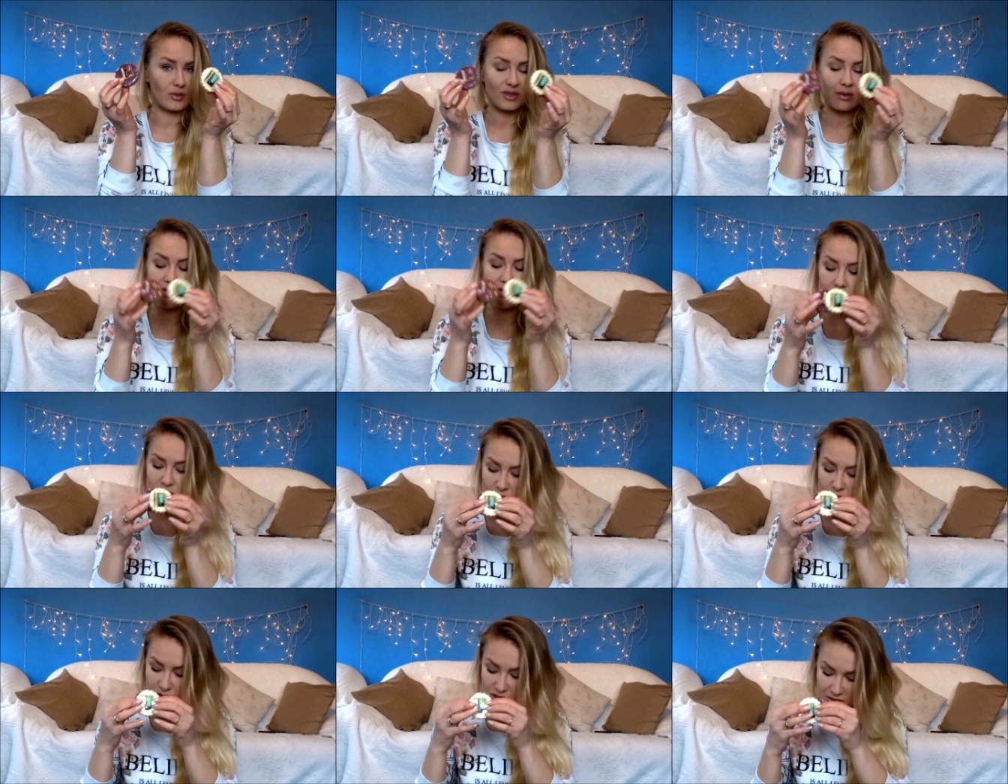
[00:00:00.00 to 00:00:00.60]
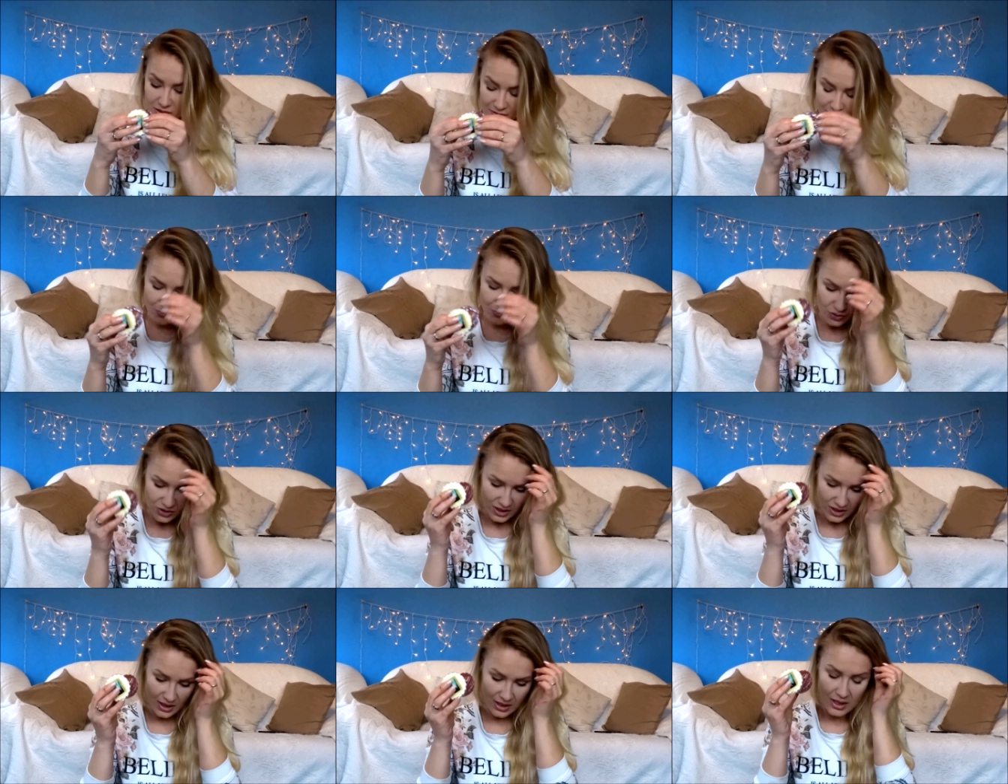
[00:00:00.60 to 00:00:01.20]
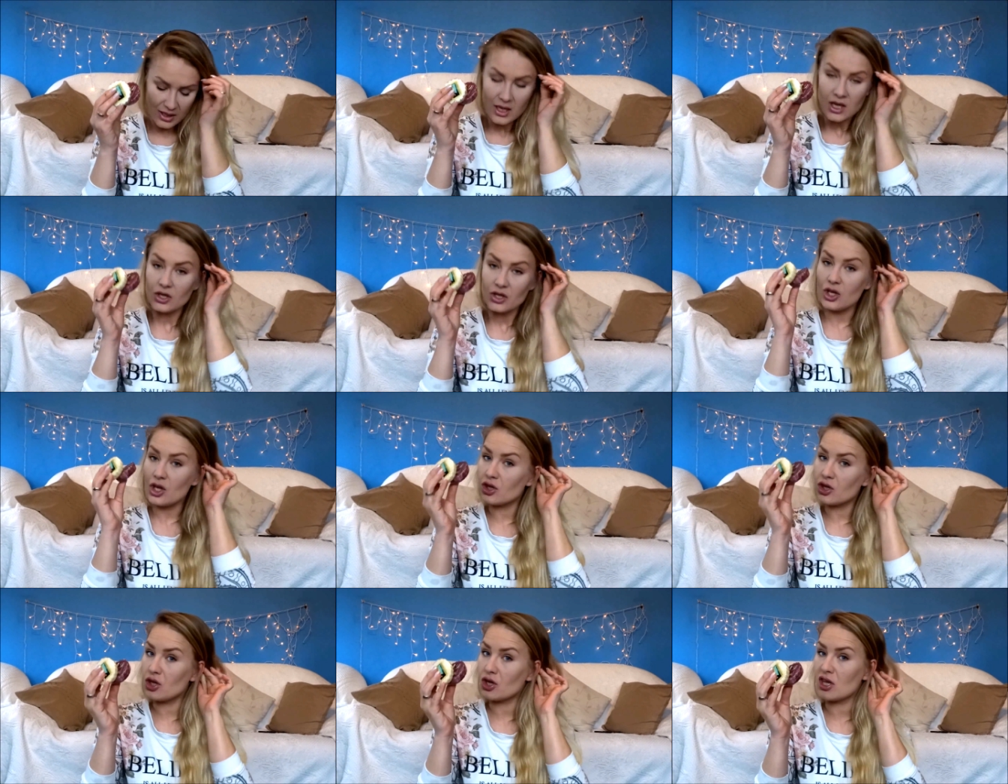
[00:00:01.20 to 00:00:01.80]
Zamówiłam sobie te włosni
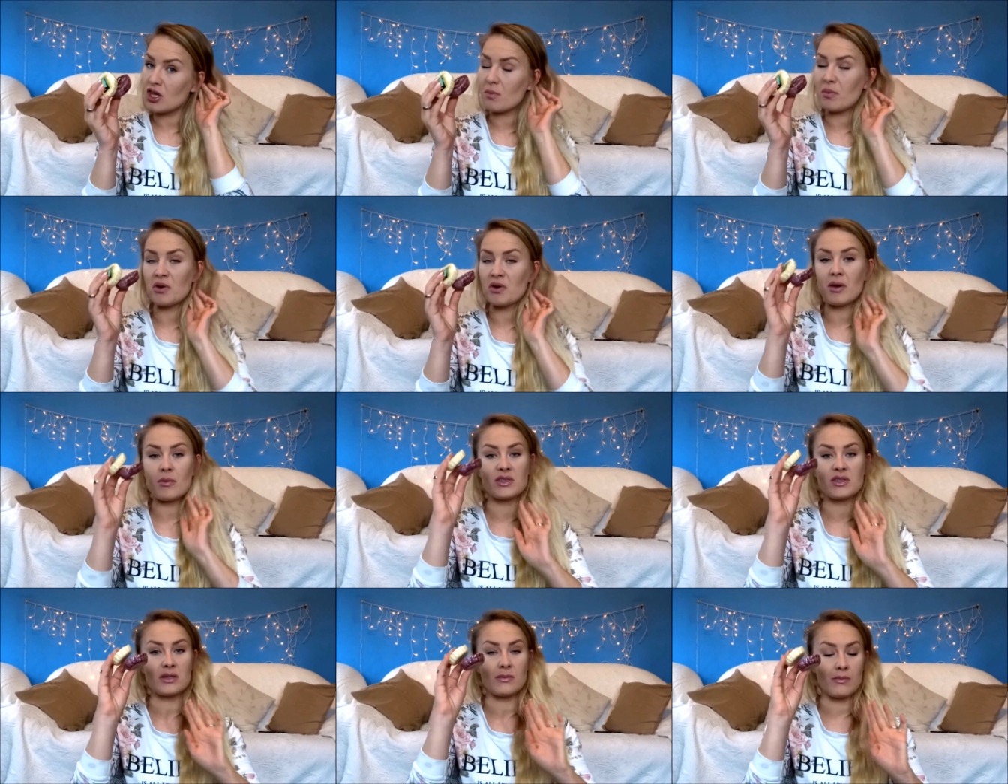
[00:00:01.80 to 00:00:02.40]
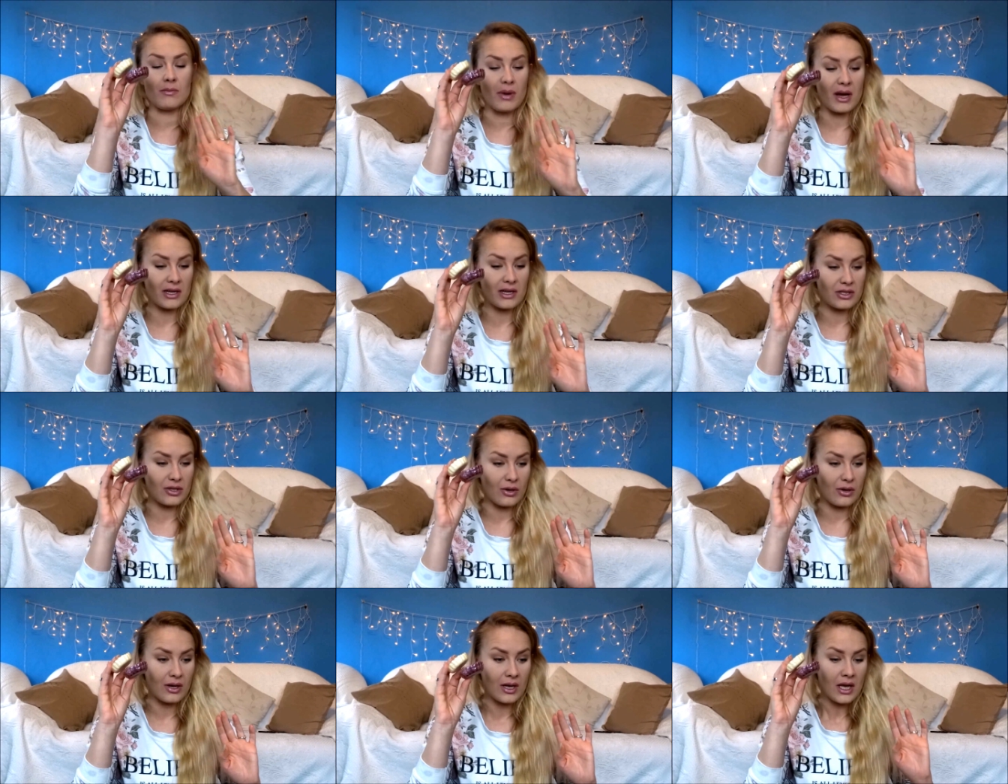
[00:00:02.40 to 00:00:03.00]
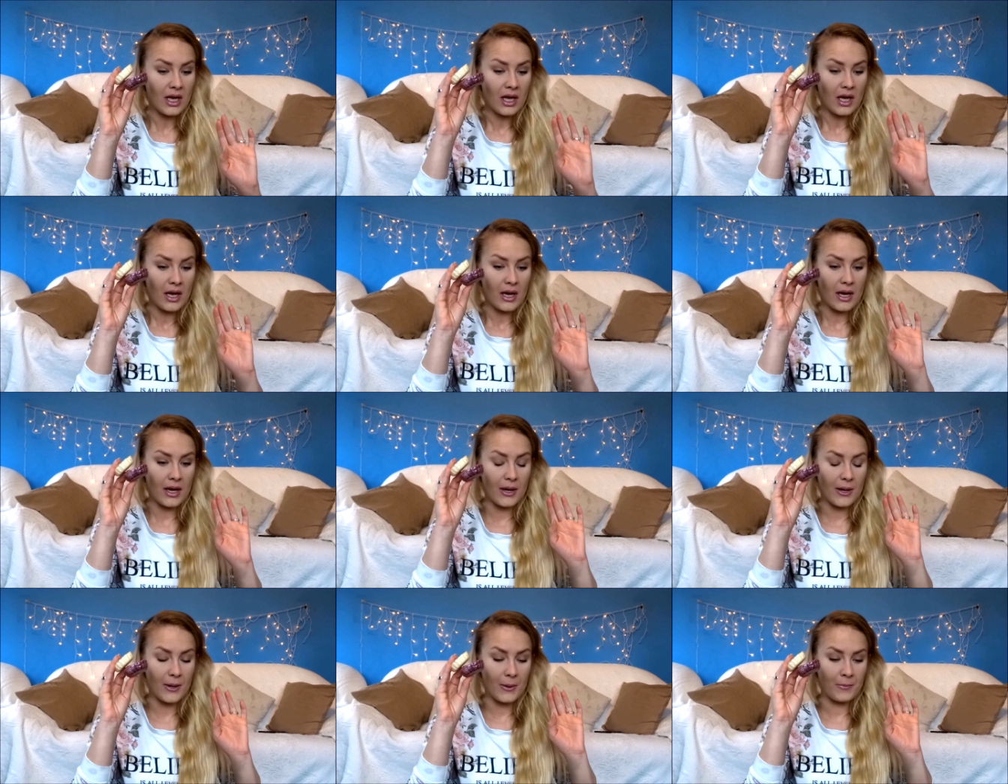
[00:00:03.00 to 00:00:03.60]
Nigdy ich nie paliłam, jestem bardzo
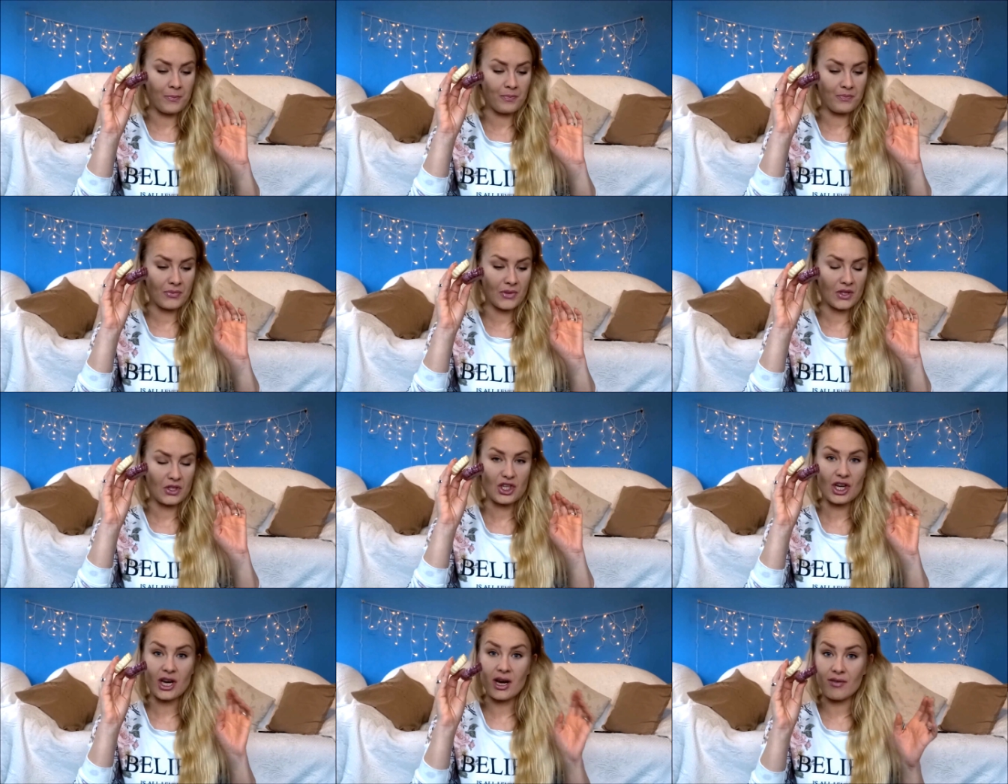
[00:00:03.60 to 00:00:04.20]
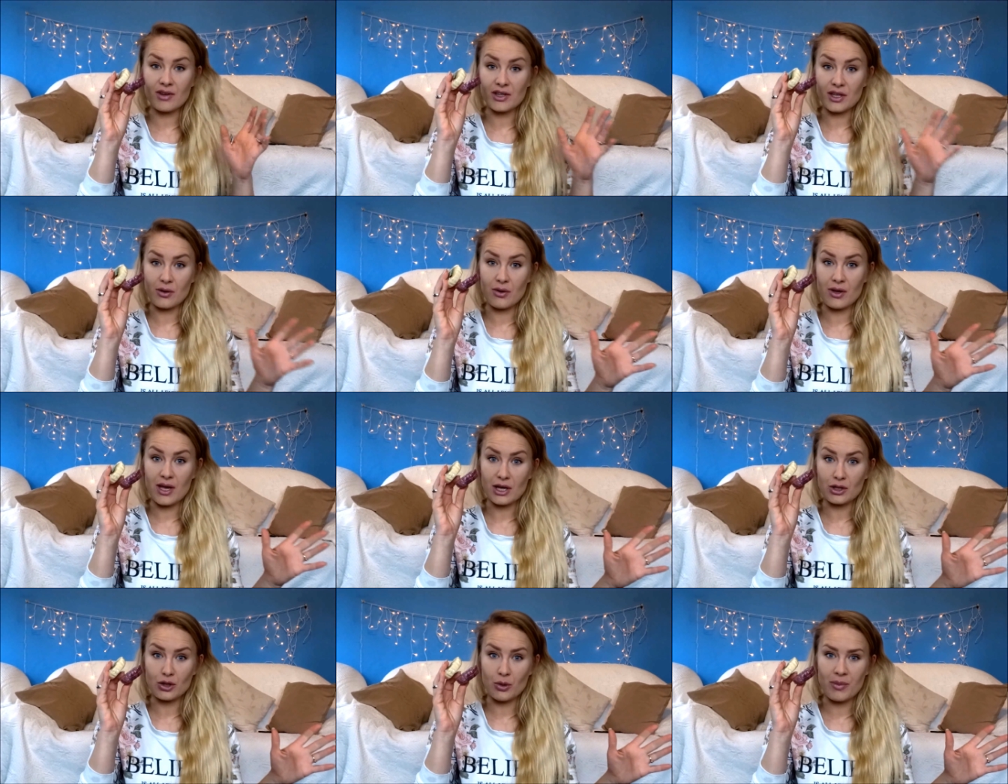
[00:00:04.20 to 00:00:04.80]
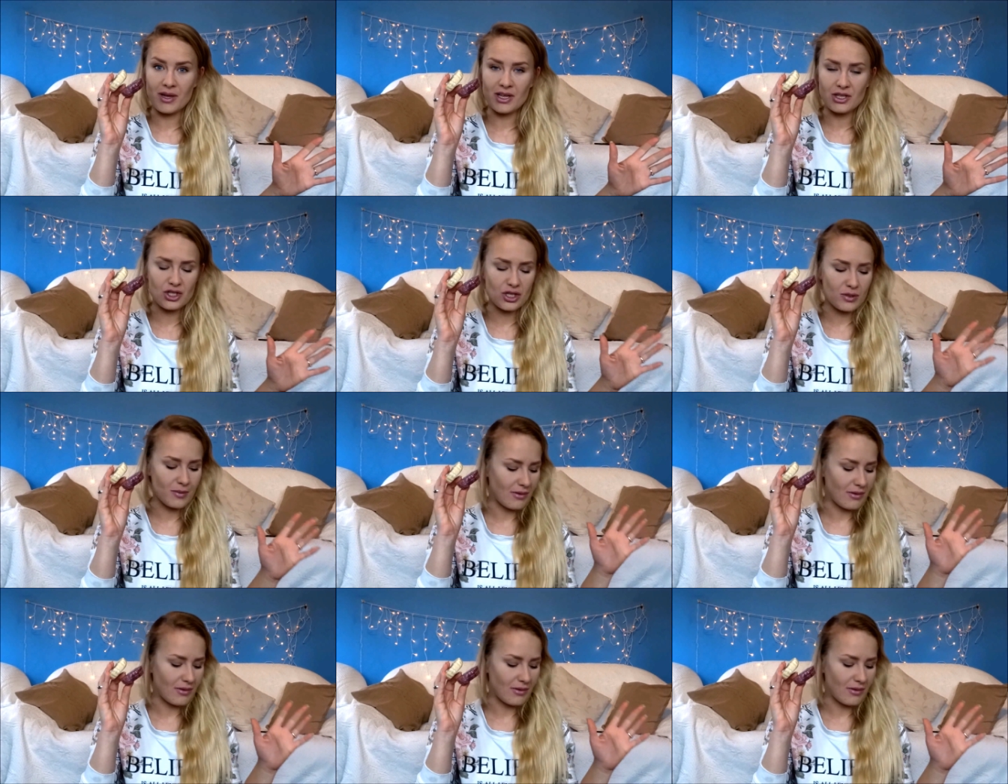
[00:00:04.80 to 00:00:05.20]
um, ciekawa tego, jak to będzie.